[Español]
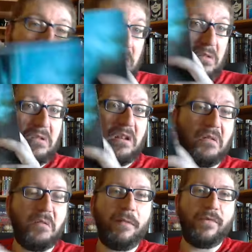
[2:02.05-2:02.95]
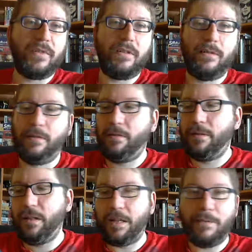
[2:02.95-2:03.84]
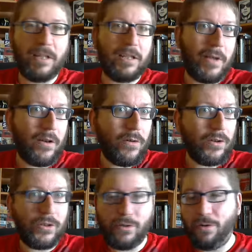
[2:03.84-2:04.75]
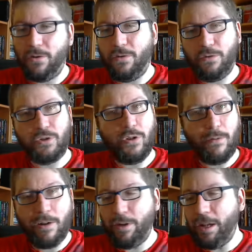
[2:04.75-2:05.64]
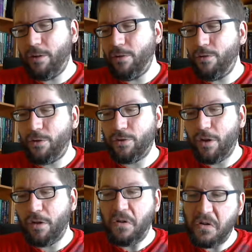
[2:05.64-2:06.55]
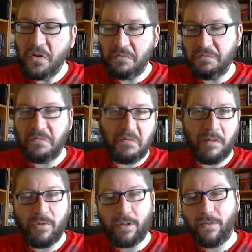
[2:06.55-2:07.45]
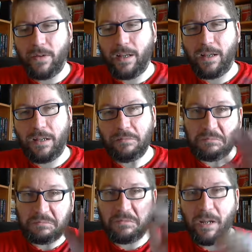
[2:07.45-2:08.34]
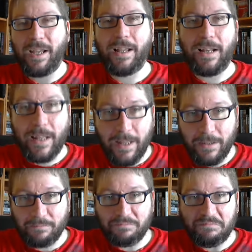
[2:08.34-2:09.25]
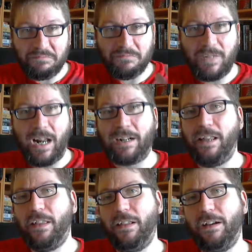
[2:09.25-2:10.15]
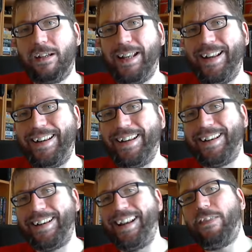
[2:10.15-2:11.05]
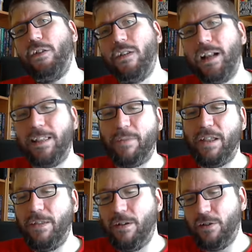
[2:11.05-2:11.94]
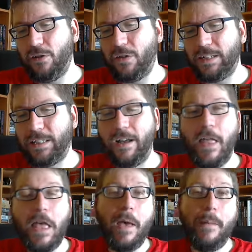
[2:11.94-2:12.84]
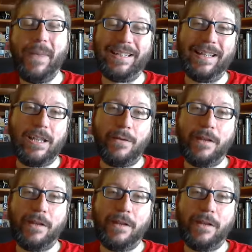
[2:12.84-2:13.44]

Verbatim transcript: bueno, yo creo que lo cual pues eh, está bastante bien. No es solo, no es todo blanco y negro, no es todo a color, lo cual pues hace una, mezcla, una relación calidad-precio que yo creo que está bastante